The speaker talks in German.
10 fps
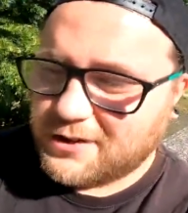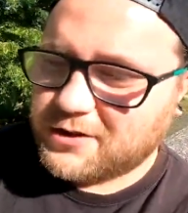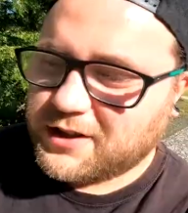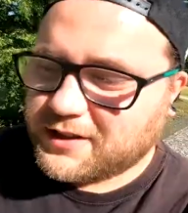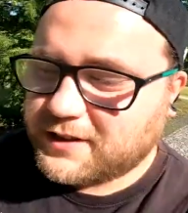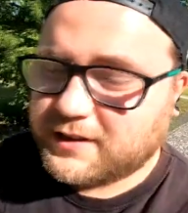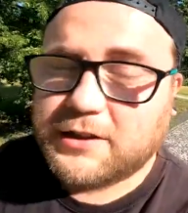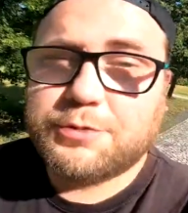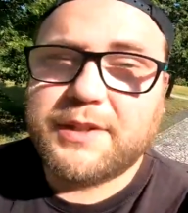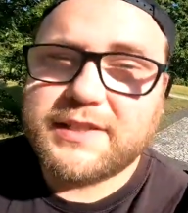sodass das
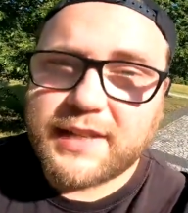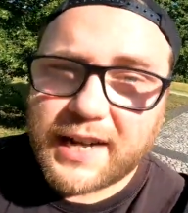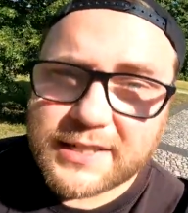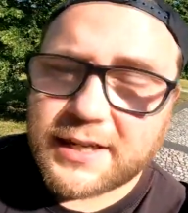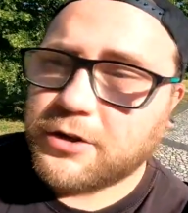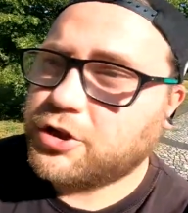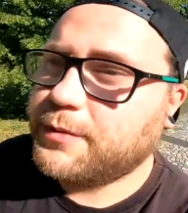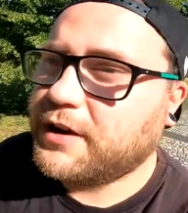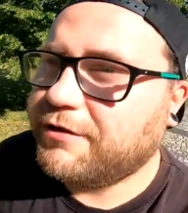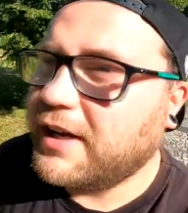als Spezialtausch
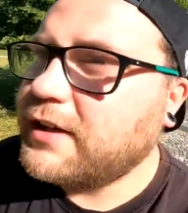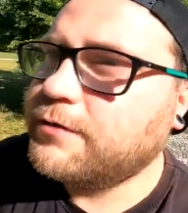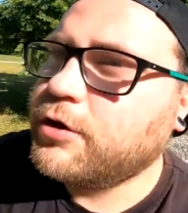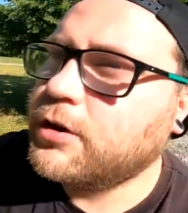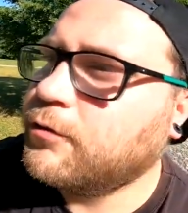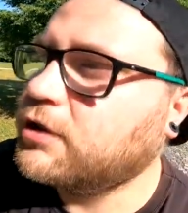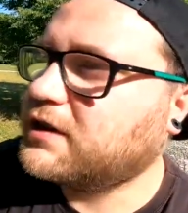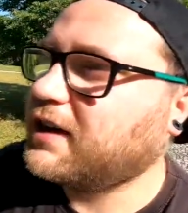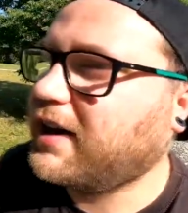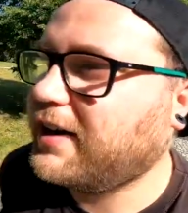immer gewertet wurde, obwohl
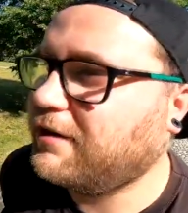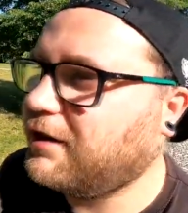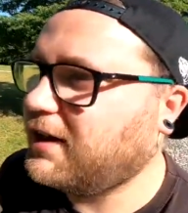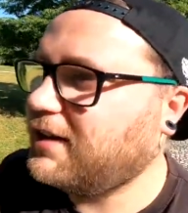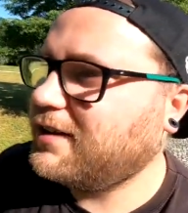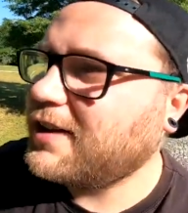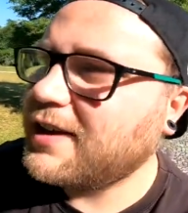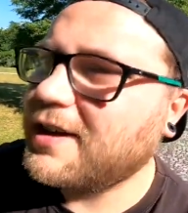es gar keiner war.